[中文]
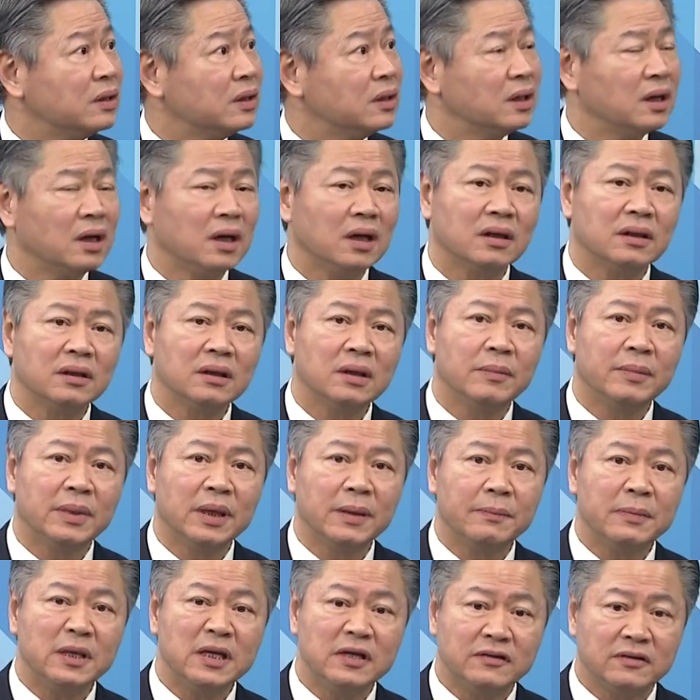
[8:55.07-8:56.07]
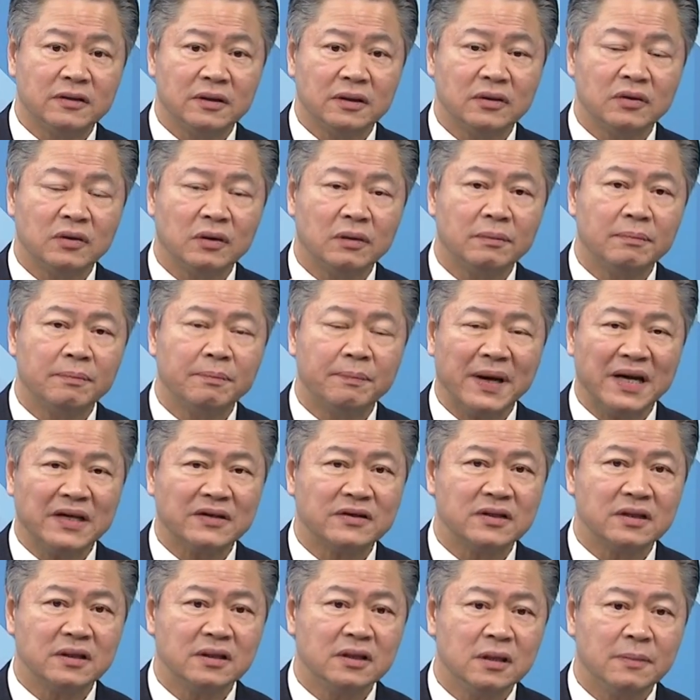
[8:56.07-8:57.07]
哦，那么一直从八
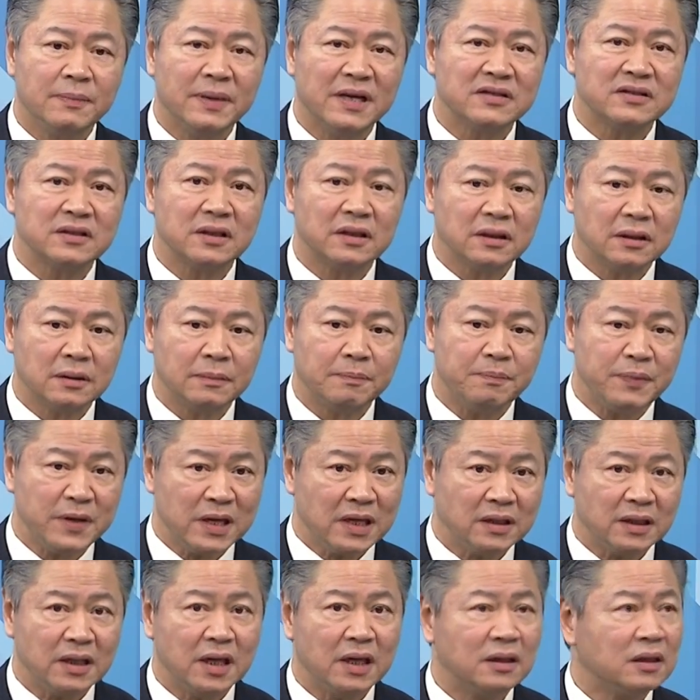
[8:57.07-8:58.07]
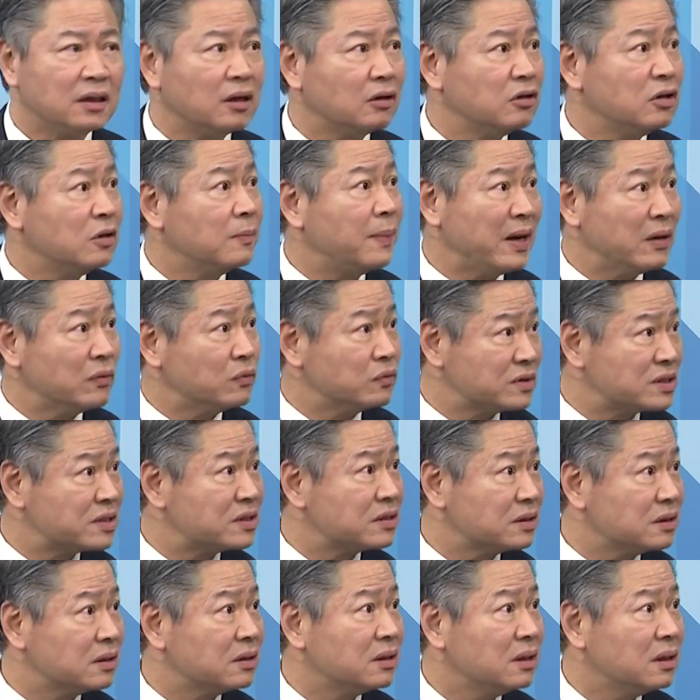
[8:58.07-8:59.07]
十一、八十二贬点到一百五
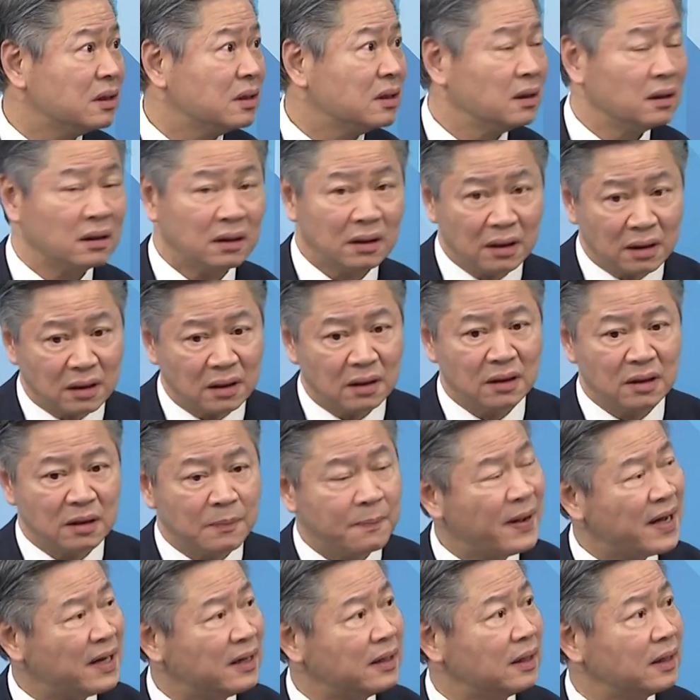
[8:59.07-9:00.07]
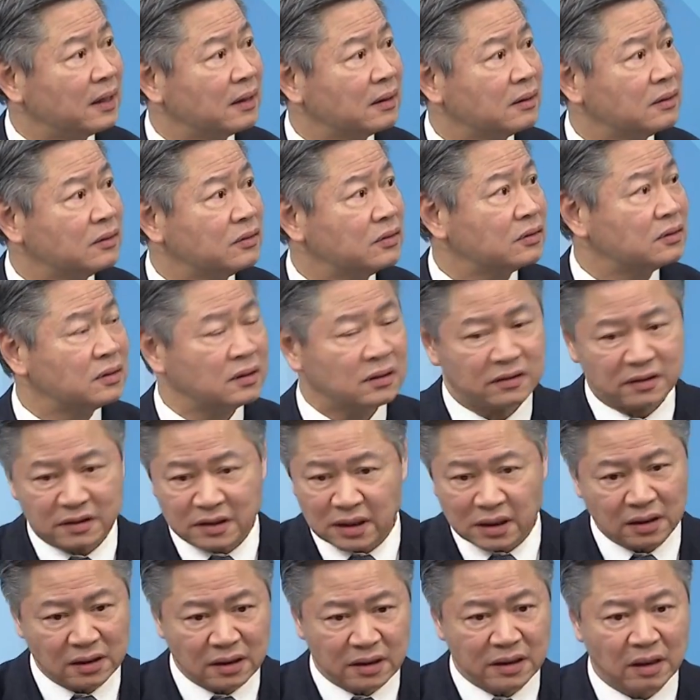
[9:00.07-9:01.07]
十，嗯，一半呢就是
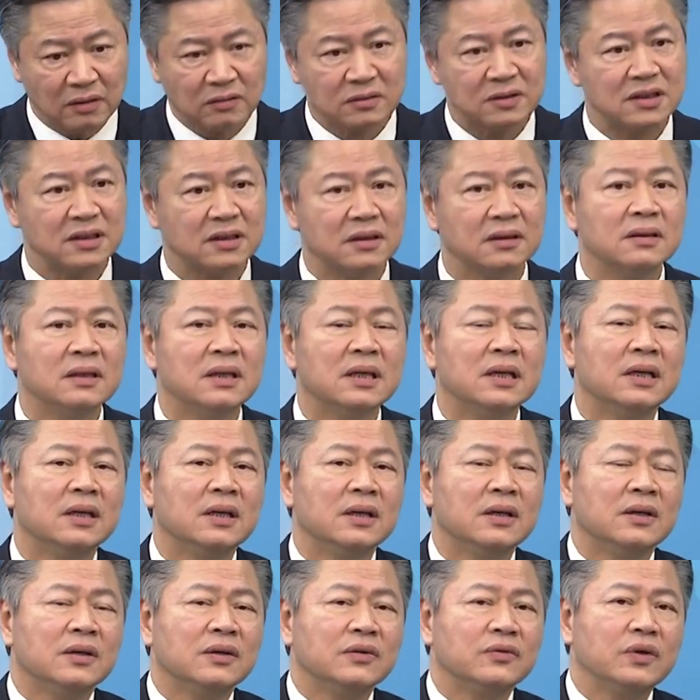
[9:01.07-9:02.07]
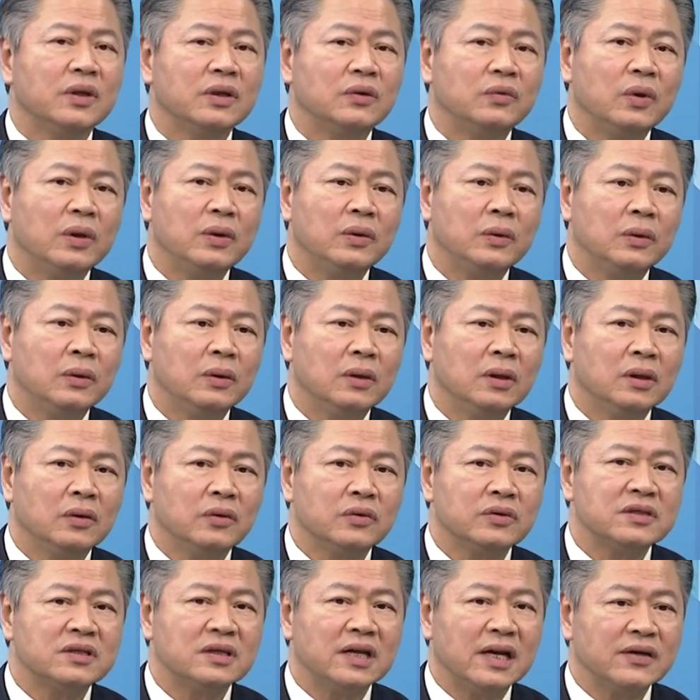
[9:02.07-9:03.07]
整个夭折。所以对于俄
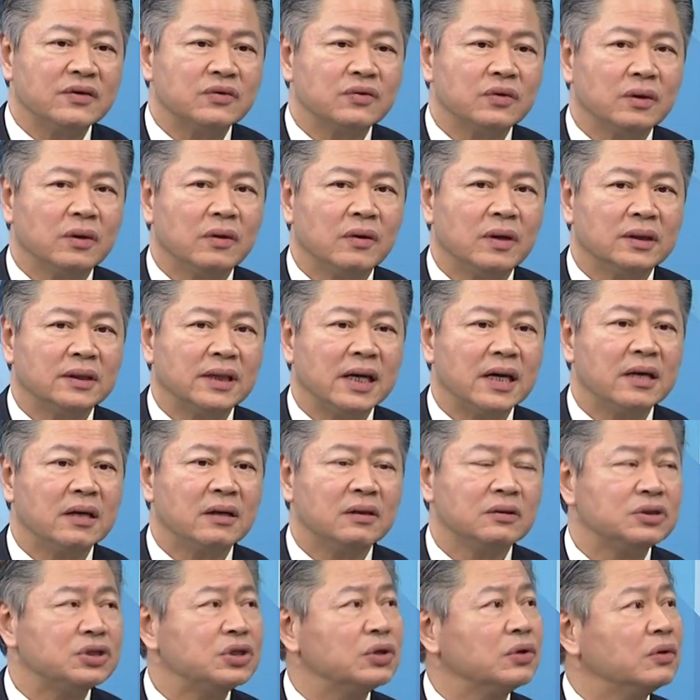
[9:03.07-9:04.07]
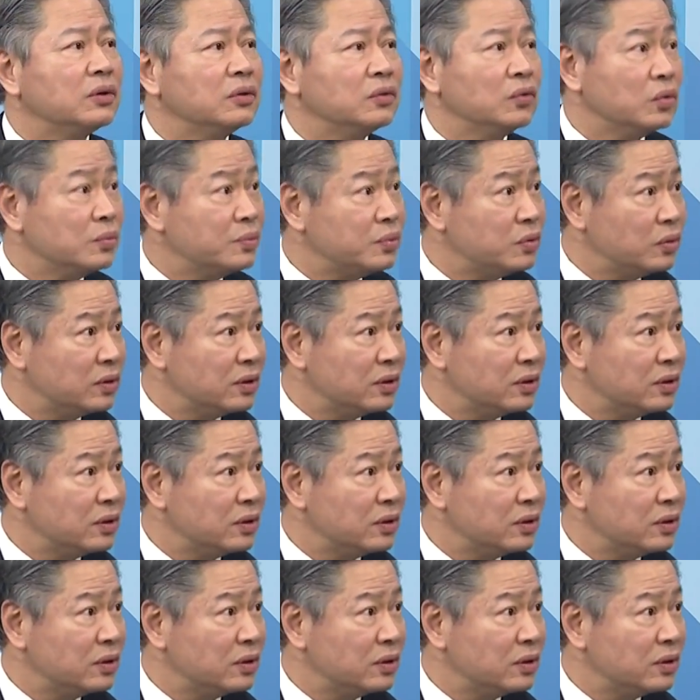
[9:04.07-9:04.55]
罗斯来说的话，他要救卢布